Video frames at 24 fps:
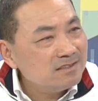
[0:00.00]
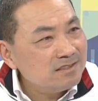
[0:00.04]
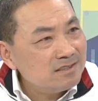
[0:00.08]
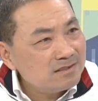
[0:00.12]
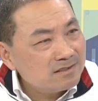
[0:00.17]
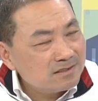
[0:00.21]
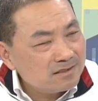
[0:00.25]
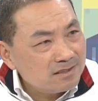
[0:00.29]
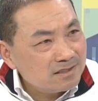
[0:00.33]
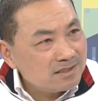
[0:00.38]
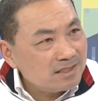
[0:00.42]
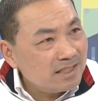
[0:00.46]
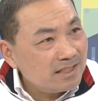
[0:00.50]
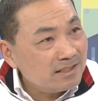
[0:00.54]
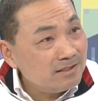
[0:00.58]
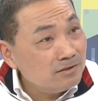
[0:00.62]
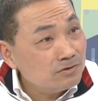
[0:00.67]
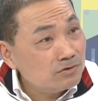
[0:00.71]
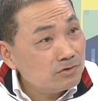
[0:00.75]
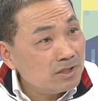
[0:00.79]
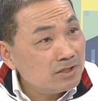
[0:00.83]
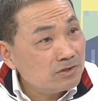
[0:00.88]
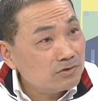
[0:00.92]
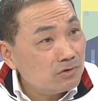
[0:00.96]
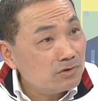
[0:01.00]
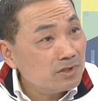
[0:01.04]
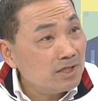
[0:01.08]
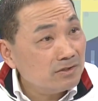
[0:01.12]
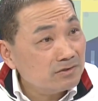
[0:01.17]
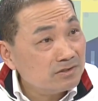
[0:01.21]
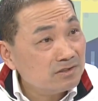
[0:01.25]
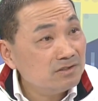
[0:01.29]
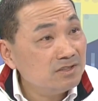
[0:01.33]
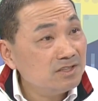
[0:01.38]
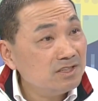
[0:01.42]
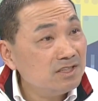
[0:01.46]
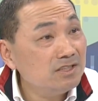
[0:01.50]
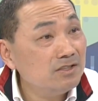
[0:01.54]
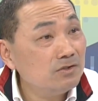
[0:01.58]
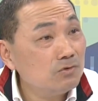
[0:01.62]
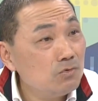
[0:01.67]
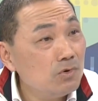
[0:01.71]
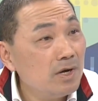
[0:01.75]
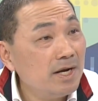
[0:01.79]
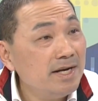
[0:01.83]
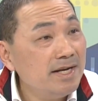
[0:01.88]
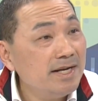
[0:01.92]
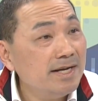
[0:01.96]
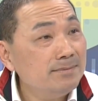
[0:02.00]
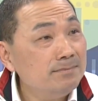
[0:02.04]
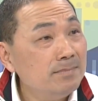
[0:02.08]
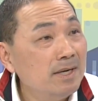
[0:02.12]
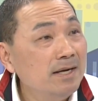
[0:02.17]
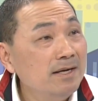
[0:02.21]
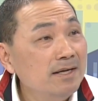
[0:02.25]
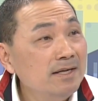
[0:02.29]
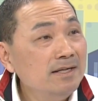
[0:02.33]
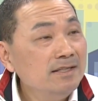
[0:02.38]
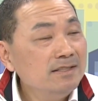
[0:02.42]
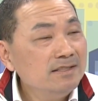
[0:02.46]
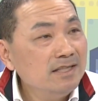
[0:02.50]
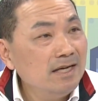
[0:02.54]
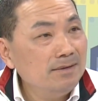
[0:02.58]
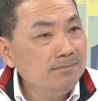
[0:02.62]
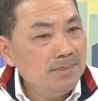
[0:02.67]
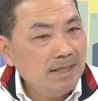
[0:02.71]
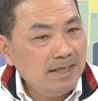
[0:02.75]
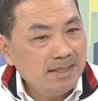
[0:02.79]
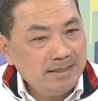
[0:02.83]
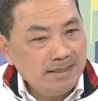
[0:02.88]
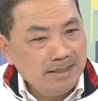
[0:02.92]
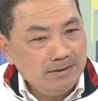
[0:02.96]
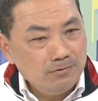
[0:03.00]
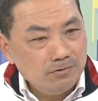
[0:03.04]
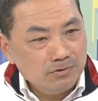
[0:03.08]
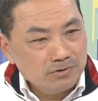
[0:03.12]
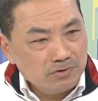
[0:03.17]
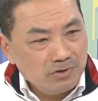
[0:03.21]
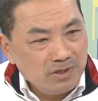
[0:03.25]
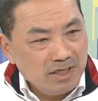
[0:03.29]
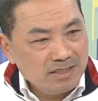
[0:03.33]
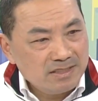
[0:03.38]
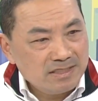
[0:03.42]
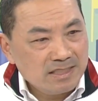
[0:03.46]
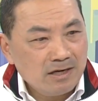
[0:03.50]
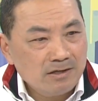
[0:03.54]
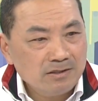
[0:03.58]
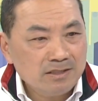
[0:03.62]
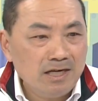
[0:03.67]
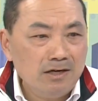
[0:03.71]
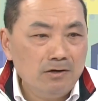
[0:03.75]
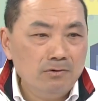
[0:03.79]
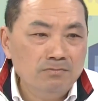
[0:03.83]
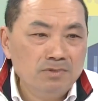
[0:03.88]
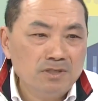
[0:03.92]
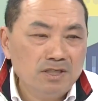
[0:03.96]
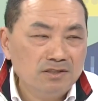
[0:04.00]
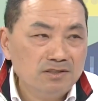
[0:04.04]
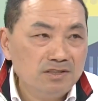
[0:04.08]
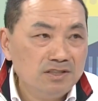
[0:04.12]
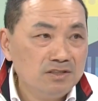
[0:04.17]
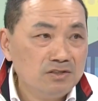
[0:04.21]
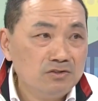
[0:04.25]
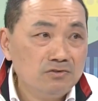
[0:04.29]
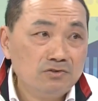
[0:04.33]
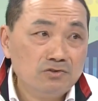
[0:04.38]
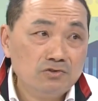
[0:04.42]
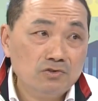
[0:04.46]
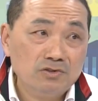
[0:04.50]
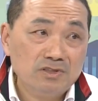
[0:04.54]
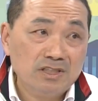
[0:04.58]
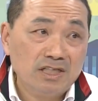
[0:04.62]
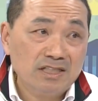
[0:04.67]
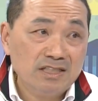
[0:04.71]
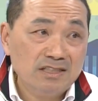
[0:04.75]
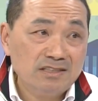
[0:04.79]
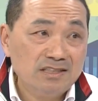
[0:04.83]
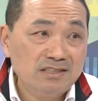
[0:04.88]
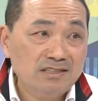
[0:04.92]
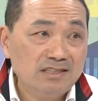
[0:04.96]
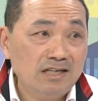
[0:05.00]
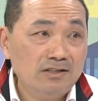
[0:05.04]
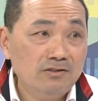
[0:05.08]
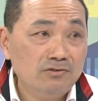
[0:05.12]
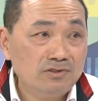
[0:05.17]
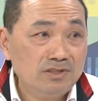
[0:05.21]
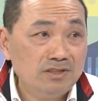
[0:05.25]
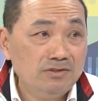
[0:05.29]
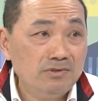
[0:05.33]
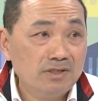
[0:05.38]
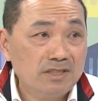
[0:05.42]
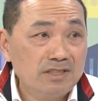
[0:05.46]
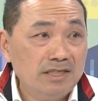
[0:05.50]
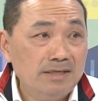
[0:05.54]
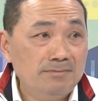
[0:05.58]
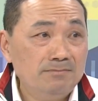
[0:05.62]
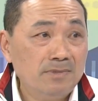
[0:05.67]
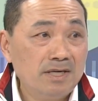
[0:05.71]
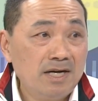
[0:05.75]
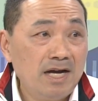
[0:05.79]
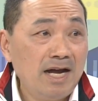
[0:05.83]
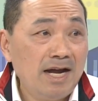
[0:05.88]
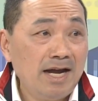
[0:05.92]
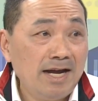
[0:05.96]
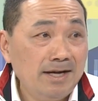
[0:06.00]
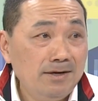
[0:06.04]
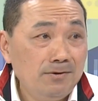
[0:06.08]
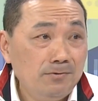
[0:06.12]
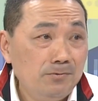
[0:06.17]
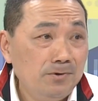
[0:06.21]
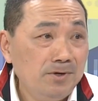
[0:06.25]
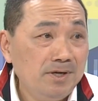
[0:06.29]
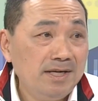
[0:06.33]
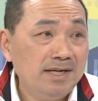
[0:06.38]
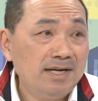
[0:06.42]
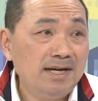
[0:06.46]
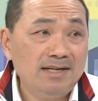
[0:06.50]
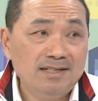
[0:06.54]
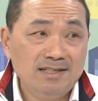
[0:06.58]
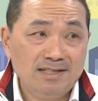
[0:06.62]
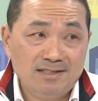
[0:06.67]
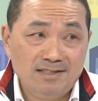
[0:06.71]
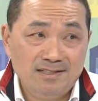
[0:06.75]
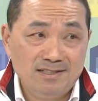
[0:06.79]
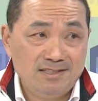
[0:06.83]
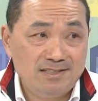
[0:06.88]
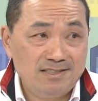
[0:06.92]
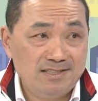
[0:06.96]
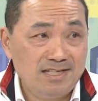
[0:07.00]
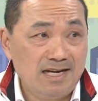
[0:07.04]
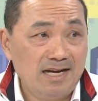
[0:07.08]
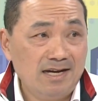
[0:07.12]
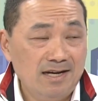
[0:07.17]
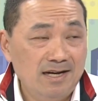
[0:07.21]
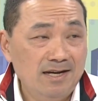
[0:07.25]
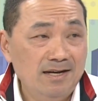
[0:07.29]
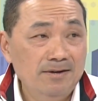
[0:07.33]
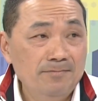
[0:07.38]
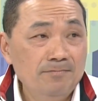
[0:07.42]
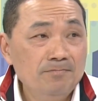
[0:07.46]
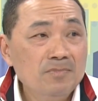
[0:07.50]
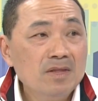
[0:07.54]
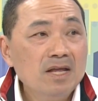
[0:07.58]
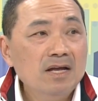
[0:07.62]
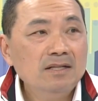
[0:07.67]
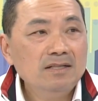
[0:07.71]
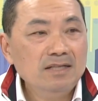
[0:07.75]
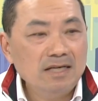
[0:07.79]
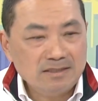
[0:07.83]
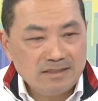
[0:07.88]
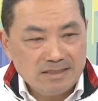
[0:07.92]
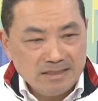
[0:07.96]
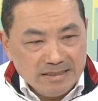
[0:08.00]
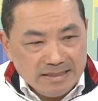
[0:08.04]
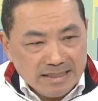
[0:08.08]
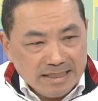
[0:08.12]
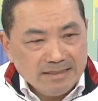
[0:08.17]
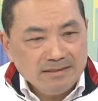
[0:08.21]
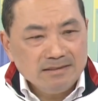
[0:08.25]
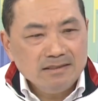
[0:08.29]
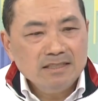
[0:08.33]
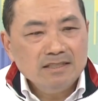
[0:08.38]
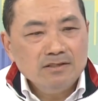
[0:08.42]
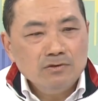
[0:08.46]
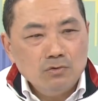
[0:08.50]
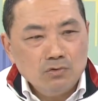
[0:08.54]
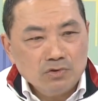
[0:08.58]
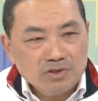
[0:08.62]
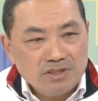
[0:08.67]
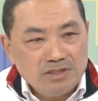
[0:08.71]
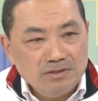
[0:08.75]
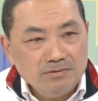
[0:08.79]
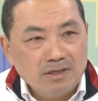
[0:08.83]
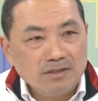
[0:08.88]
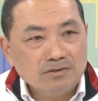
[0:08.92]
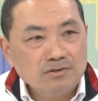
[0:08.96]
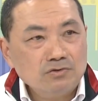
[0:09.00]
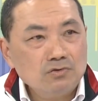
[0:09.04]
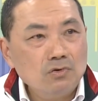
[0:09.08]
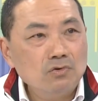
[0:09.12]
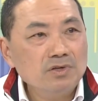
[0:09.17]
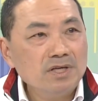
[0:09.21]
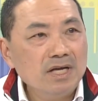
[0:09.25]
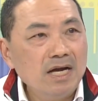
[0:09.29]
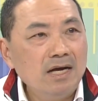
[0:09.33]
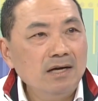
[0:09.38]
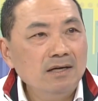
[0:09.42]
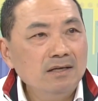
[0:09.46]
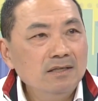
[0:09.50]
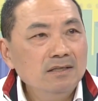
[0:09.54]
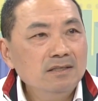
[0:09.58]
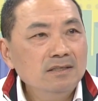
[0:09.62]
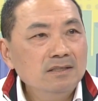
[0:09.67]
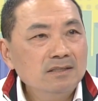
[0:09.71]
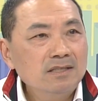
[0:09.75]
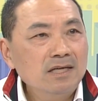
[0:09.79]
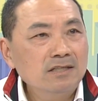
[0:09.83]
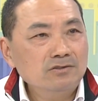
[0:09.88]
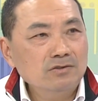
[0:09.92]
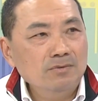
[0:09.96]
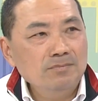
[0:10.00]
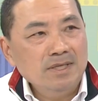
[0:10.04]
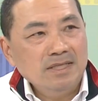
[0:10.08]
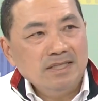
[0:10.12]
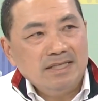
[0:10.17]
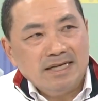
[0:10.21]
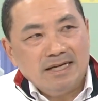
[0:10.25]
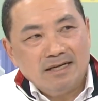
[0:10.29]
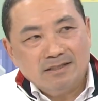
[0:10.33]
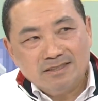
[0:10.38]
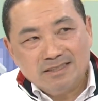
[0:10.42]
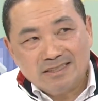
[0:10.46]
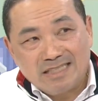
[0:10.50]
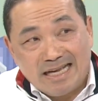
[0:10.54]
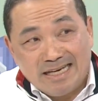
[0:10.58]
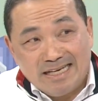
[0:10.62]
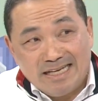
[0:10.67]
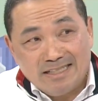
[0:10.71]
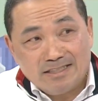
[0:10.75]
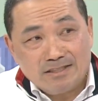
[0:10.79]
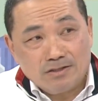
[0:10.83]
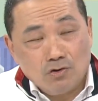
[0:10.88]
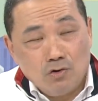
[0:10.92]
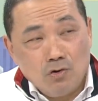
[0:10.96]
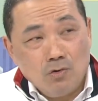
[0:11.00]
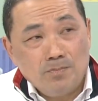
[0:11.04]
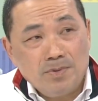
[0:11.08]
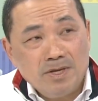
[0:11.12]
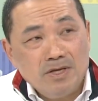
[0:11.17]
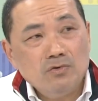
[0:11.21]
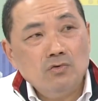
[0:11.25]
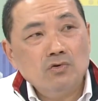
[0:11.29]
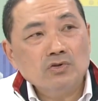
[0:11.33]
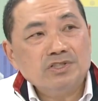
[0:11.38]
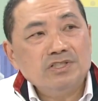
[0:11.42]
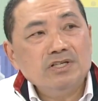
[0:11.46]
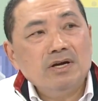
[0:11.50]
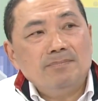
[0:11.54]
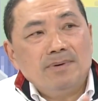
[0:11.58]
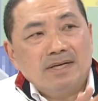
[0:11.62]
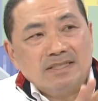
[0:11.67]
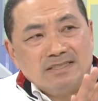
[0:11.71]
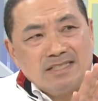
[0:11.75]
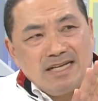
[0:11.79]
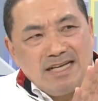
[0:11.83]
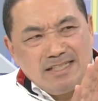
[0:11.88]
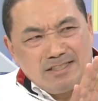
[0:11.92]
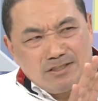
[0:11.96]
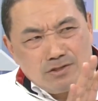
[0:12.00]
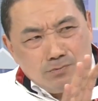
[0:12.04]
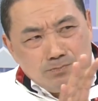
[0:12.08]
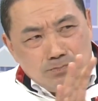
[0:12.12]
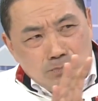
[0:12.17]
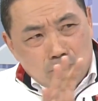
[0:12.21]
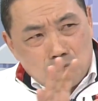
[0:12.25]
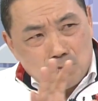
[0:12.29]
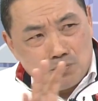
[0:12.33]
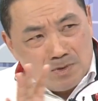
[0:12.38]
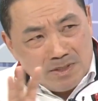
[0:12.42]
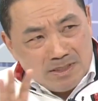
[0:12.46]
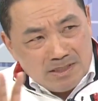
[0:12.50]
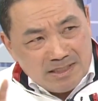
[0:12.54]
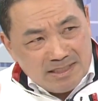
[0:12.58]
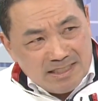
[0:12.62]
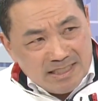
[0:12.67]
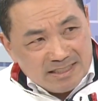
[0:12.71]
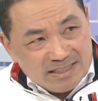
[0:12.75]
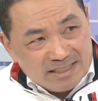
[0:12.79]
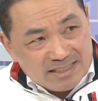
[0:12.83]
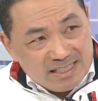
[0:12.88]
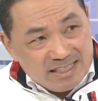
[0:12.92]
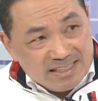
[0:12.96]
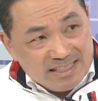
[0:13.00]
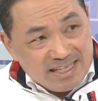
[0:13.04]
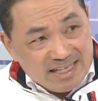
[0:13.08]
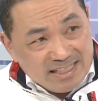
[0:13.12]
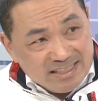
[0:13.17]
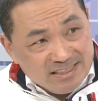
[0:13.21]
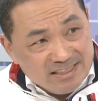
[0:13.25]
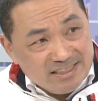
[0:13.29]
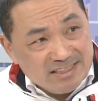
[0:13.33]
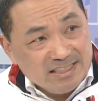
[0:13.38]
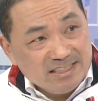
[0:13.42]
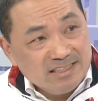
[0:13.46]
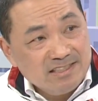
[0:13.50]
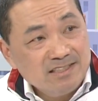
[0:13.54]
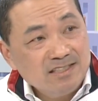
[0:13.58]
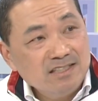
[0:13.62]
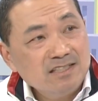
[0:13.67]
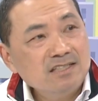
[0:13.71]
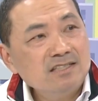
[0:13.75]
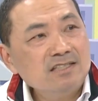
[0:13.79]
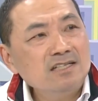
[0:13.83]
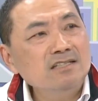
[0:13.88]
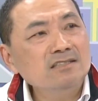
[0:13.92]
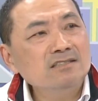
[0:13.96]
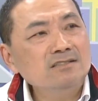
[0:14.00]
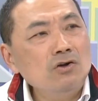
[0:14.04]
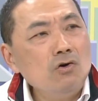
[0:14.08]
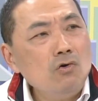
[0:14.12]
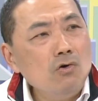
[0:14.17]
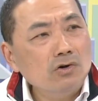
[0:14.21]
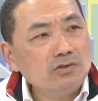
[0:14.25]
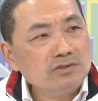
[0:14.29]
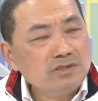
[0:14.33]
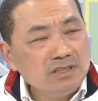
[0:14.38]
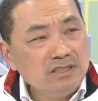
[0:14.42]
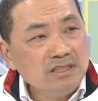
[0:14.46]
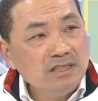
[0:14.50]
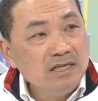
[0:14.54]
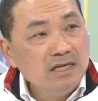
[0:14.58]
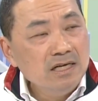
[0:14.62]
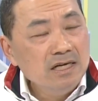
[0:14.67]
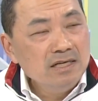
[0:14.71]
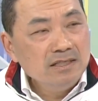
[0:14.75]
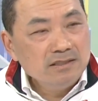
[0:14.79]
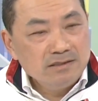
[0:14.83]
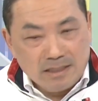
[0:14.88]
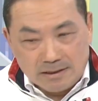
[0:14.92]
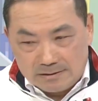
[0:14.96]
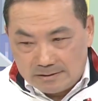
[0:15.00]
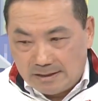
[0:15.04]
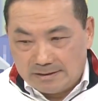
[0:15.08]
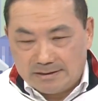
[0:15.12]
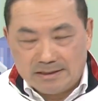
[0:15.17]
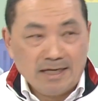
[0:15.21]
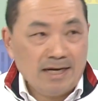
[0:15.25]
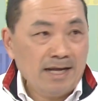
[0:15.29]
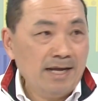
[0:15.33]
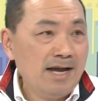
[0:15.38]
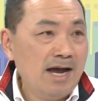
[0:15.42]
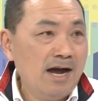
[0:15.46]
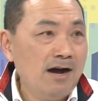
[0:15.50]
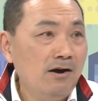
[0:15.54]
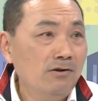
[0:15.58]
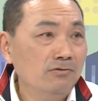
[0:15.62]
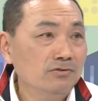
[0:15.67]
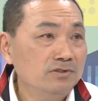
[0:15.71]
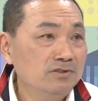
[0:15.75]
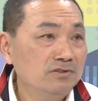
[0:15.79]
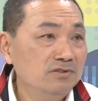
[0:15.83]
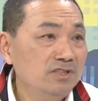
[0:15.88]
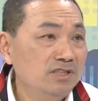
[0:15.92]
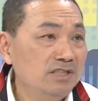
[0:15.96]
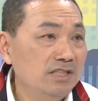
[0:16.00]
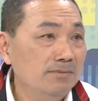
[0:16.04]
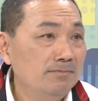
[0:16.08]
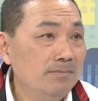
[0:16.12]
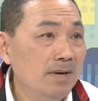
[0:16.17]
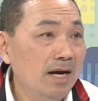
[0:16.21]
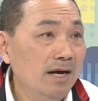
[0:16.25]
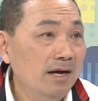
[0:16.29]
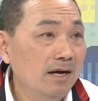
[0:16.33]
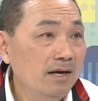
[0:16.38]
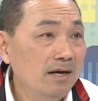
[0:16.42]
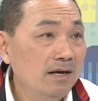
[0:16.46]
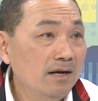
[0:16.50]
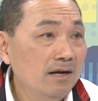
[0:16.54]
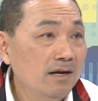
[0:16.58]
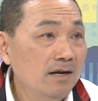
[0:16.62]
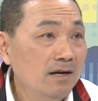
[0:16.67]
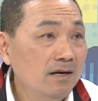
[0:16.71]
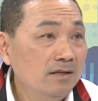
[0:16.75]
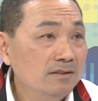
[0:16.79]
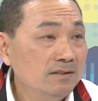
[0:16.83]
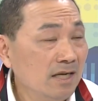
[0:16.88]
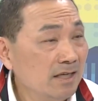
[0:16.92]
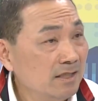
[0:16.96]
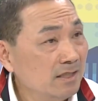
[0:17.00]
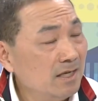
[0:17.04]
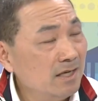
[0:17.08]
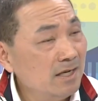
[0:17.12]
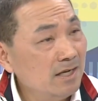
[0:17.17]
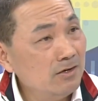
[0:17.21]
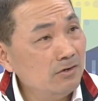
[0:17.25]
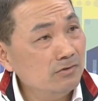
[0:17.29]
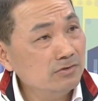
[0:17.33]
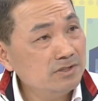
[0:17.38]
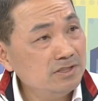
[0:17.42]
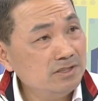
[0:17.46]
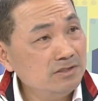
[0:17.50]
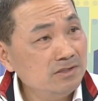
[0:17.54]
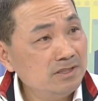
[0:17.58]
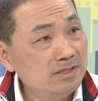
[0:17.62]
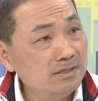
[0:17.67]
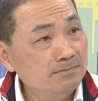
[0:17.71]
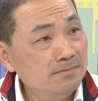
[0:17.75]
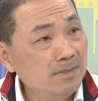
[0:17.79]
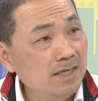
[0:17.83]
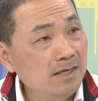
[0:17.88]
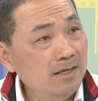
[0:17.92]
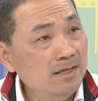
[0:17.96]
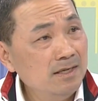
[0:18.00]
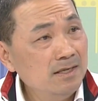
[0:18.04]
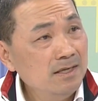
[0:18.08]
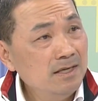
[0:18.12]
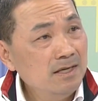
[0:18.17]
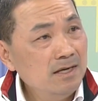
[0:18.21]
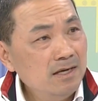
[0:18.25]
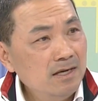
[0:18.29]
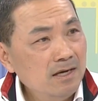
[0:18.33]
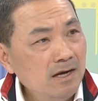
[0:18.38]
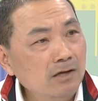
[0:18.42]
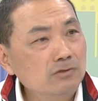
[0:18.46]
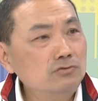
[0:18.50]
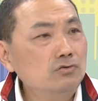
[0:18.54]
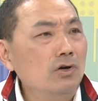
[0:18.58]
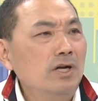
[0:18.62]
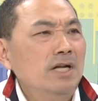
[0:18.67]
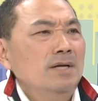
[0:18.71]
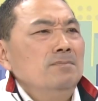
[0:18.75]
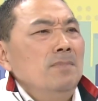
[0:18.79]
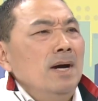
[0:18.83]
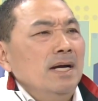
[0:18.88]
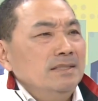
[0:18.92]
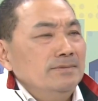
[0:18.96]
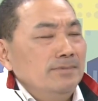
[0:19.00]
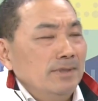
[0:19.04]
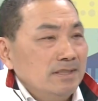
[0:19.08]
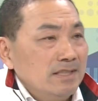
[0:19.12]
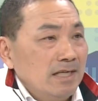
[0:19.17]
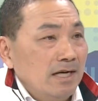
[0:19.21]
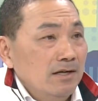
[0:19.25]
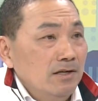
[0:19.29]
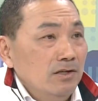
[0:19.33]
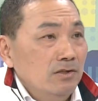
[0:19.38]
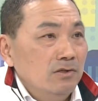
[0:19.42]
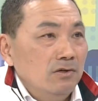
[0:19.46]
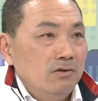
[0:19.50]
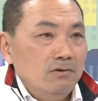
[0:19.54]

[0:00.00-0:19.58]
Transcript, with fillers: 这这些还是最重要执行的关联嘛。那每天我都在讲，然后我们各级处所长也经常有机会跟他们开会啊，也可以讲啊。那今天我希望中央。他说明天要去谈 SOP，我需要把这个 SOP 定得更严谨，哦，更透彻，是是，那大家来好好执行嘛，是，大家好好执行嘛，OK，啊，当然卖断想后，